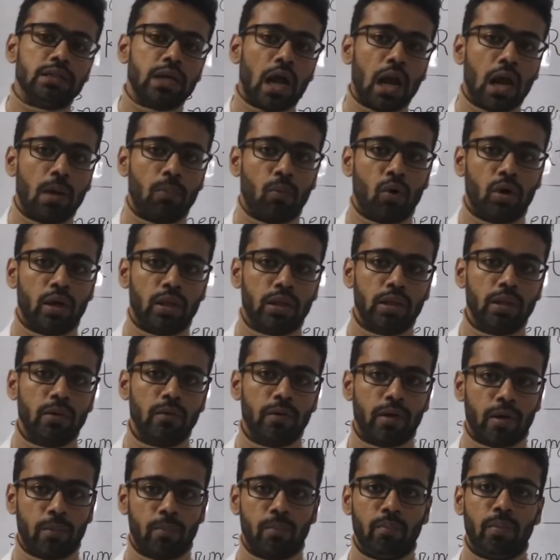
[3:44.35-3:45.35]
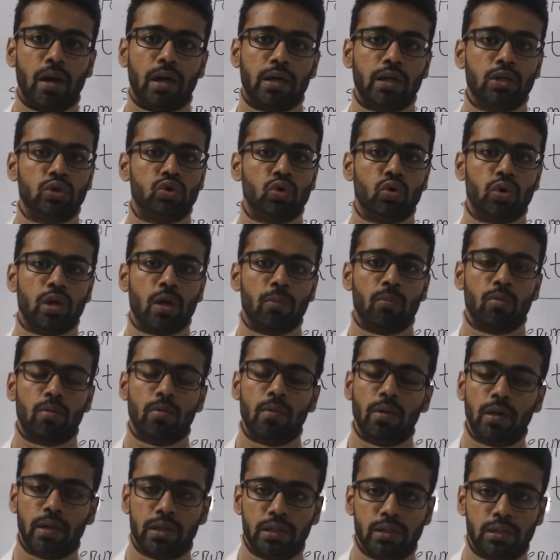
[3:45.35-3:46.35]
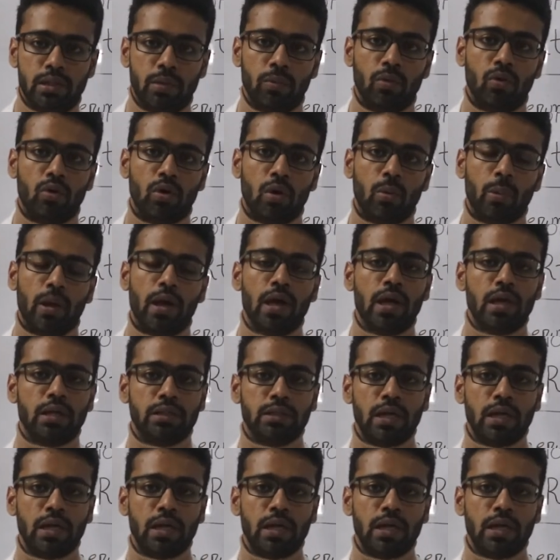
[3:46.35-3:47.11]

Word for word: সারা বডিতে এই ব্লাডটা ছড়িয়ে পড়বে বা ডিস্ট্রিবিউট হবে